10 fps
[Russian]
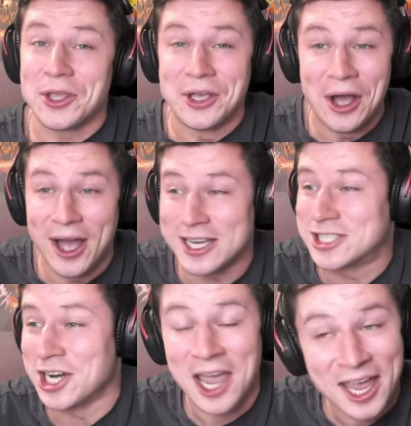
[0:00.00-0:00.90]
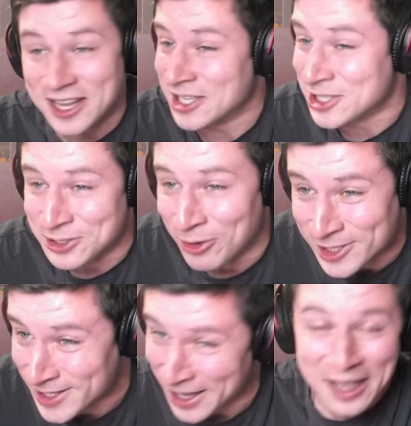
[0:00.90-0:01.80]
Как же это
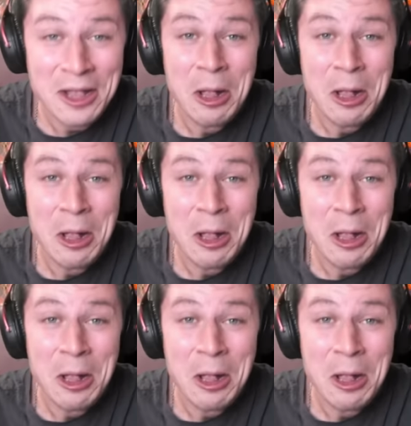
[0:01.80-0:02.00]
жестко.